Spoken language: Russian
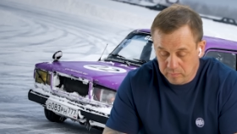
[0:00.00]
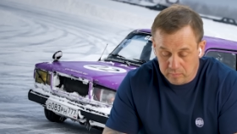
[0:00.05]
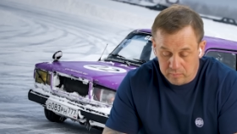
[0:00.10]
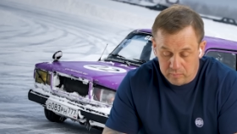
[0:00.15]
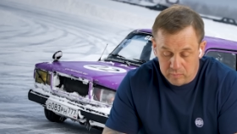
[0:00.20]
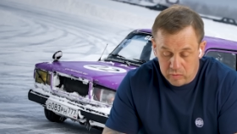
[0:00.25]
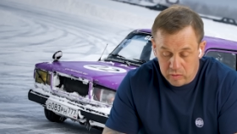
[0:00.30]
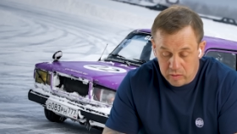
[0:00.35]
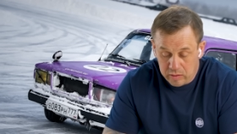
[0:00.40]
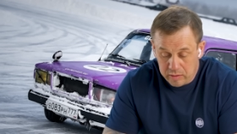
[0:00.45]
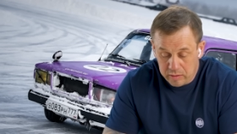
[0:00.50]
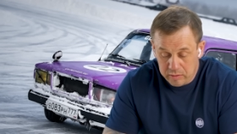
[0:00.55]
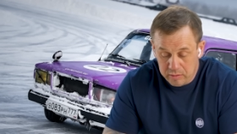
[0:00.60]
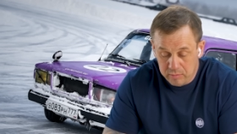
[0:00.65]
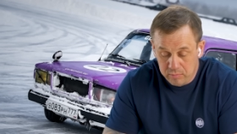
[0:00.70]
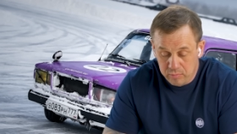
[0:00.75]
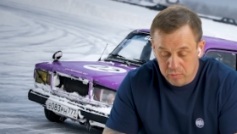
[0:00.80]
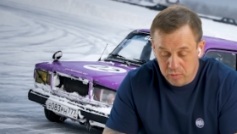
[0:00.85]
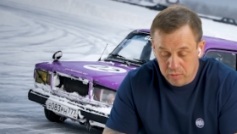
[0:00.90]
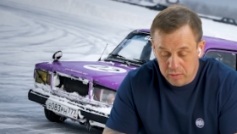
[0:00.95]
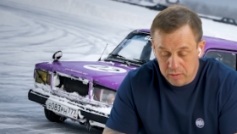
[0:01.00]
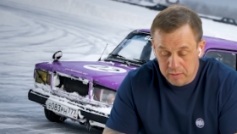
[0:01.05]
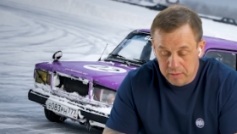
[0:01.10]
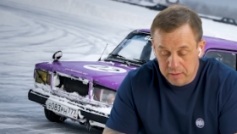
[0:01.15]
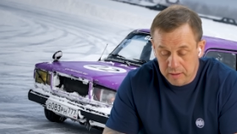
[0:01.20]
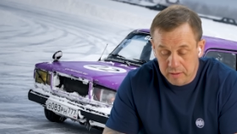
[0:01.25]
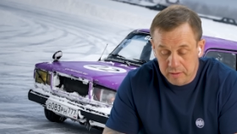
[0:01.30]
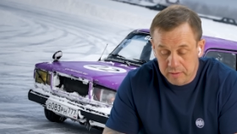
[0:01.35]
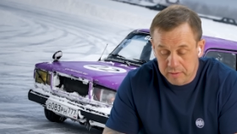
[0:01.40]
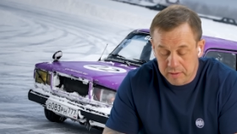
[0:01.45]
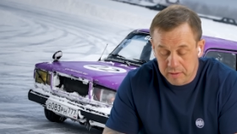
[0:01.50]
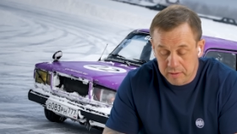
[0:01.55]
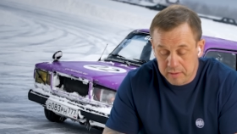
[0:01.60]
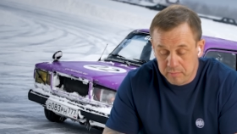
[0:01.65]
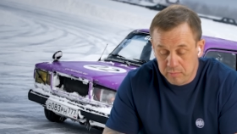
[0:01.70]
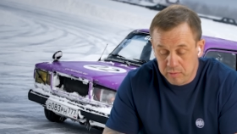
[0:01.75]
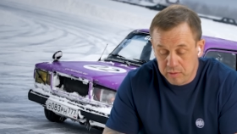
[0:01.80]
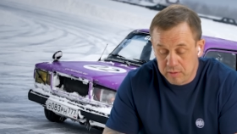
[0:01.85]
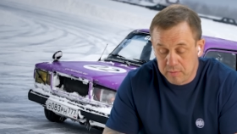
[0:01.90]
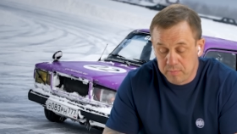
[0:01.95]
Да, ради бога. Я с
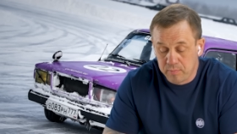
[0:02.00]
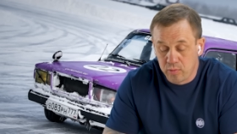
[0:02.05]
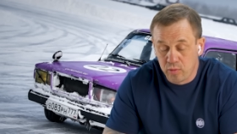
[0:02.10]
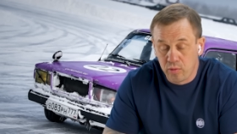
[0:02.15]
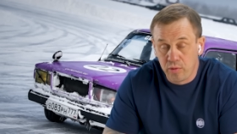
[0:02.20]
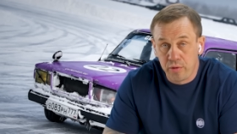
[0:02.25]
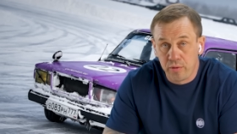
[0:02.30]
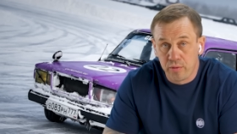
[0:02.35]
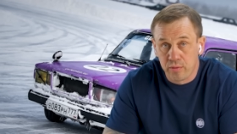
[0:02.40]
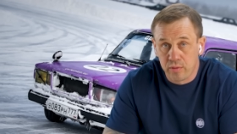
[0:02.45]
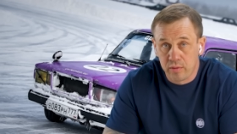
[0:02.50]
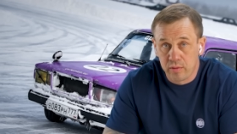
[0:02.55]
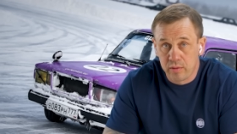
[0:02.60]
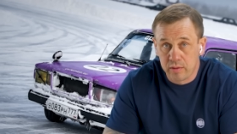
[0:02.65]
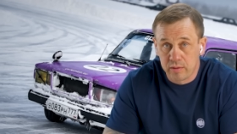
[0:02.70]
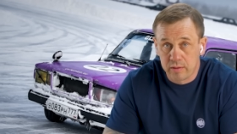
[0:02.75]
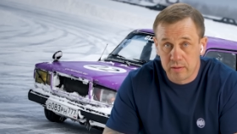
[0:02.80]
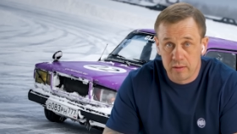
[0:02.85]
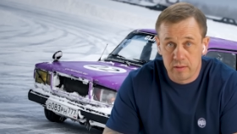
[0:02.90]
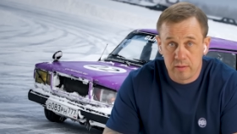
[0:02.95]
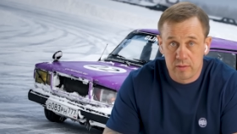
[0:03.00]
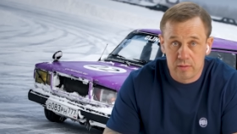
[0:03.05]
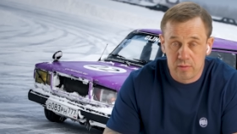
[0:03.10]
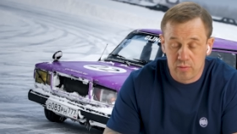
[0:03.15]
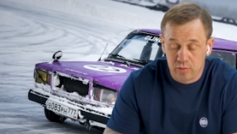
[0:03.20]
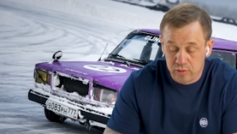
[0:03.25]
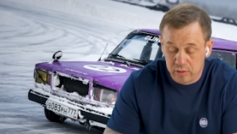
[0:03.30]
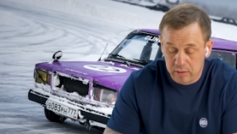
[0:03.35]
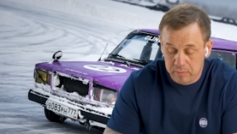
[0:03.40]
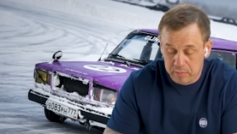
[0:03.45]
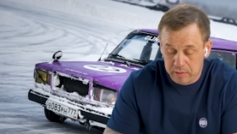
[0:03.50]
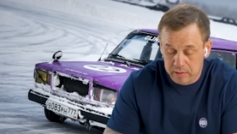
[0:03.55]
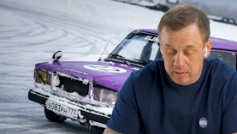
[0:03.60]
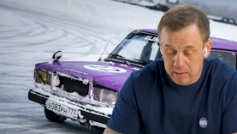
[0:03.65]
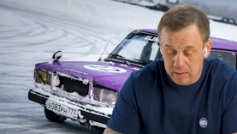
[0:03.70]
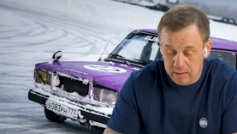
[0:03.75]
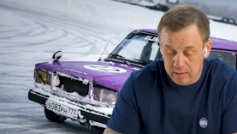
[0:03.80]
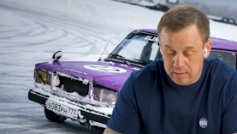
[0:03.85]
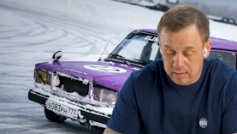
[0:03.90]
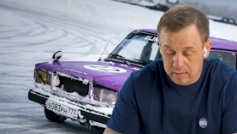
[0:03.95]
этим не спорю, это несложно
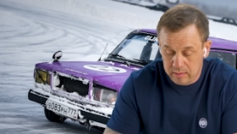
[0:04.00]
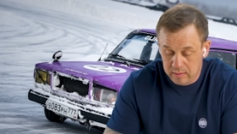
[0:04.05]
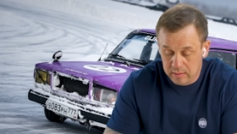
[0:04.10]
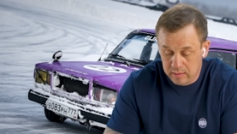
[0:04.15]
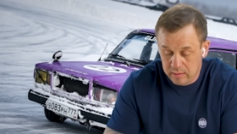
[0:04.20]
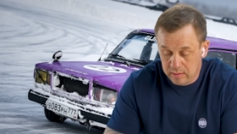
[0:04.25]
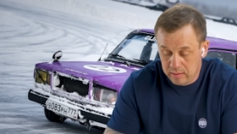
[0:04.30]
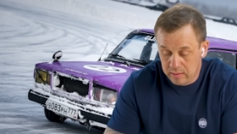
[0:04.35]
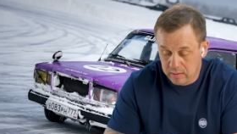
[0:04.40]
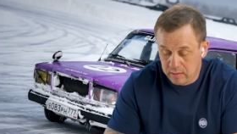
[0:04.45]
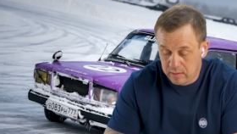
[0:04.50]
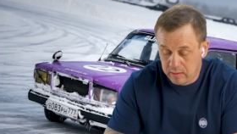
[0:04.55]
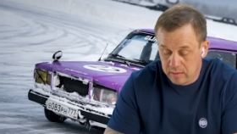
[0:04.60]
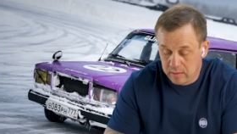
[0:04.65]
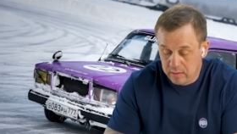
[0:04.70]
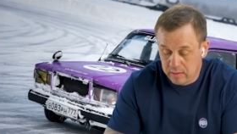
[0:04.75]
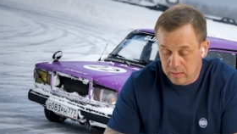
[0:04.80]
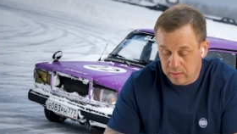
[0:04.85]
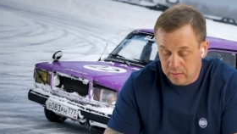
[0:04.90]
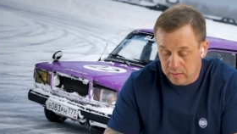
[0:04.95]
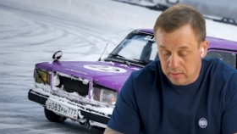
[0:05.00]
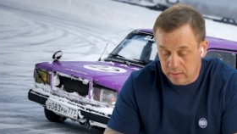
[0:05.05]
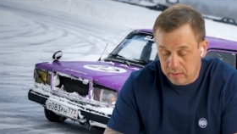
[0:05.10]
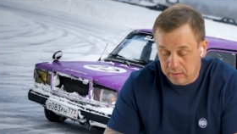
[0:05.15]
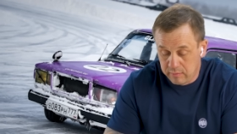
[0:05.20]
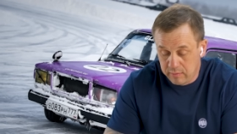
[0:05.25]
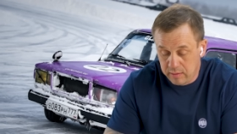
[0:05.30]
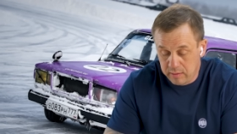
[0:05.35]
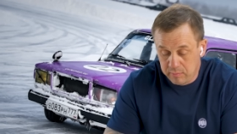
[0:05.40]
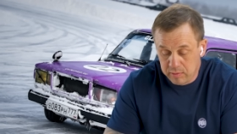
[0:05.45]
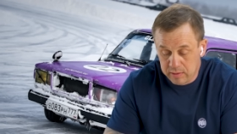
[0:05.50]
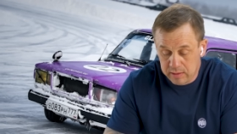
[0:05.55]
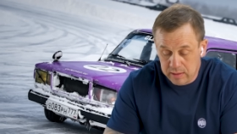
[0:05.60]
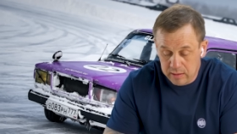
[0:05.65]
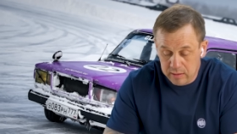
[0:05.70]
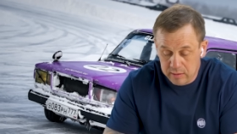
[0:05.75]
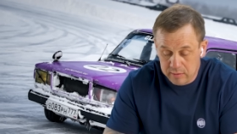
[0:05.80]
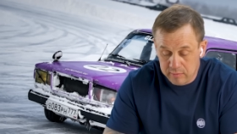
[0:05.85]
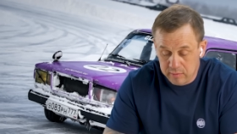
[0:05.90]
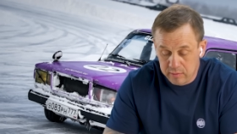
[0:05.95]
понять. Долговые
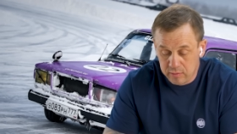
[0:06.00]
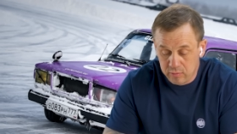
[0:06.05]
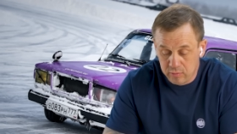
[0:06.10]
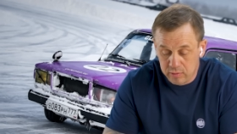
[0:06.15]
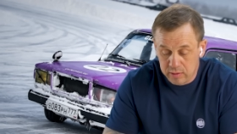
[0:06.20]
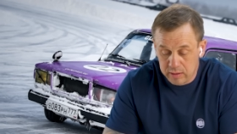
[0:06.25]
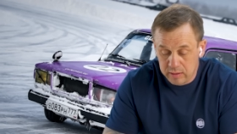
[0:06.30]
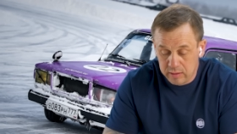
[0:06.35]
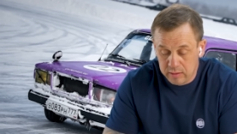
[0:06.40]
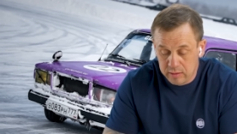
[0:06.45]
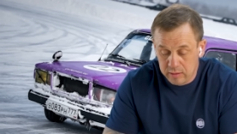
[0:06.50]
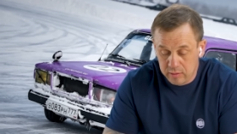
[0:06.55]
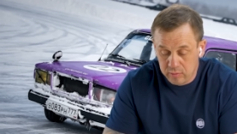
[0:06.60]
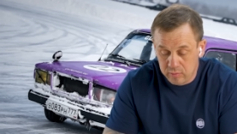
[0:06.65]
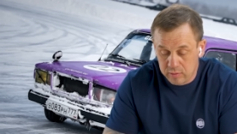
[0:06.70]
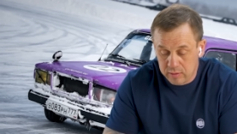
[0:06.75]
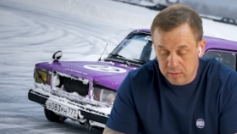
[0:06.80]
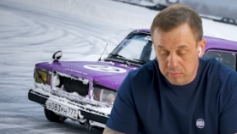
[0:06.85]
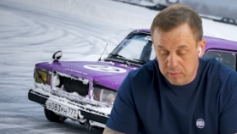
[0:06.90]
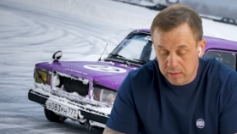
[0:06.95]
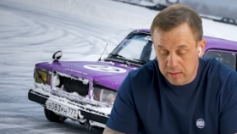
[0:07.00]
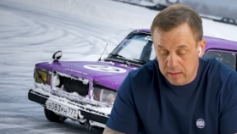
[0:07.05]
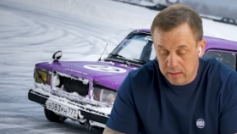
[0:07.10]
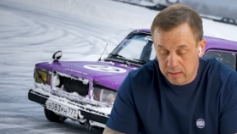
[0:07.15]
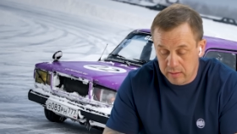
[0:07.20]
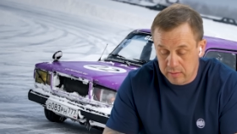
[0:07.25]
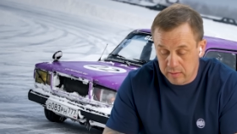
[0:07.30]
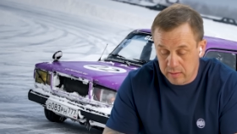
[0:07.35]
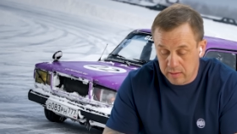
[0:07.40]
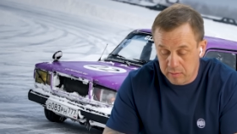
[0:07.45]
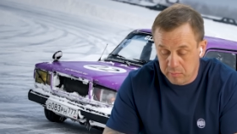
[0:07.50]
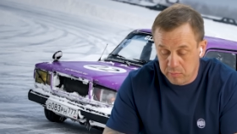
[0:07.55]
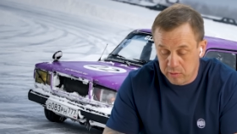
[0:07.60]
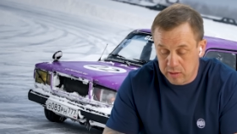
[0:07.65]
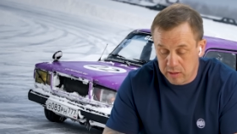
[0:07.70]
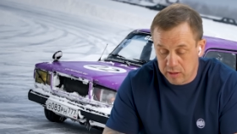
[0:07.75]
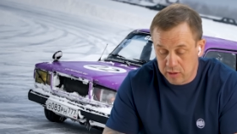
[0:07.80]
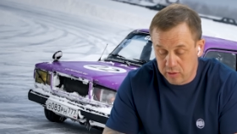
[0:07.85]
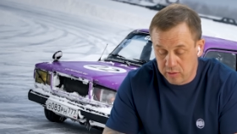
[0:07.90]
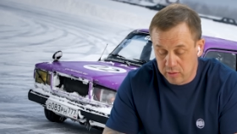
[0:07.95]
обязательства никуда не денутся, пока их
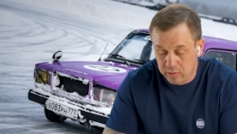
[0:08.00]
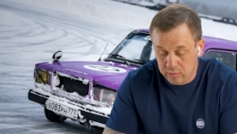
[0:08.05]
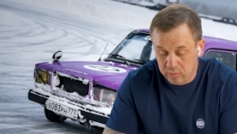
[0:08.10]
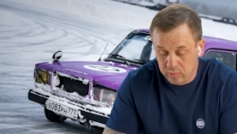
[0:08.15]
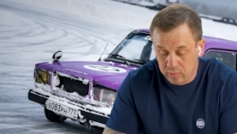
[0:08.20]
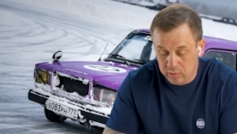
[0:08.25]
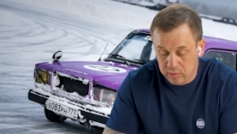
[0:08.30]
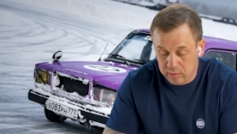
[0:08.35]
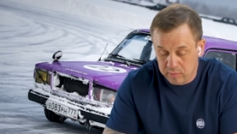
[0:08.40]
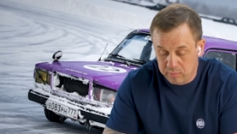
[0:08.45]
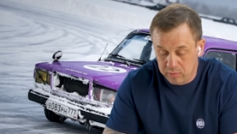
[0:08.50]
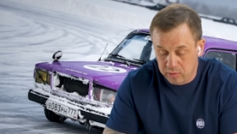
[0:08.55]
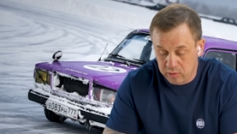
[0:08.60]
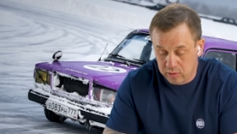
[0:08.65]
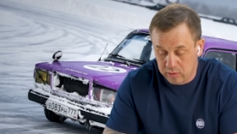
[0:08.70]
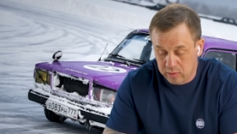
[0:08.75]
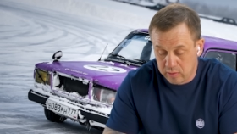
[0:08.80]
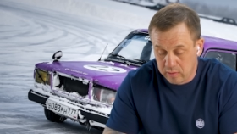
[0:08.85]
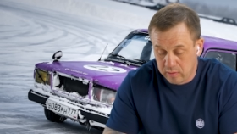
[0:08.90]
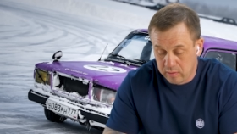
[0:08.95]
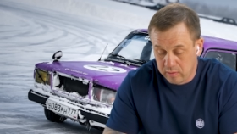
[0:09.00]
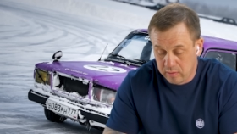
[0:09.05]
арбитражный суд не спишет.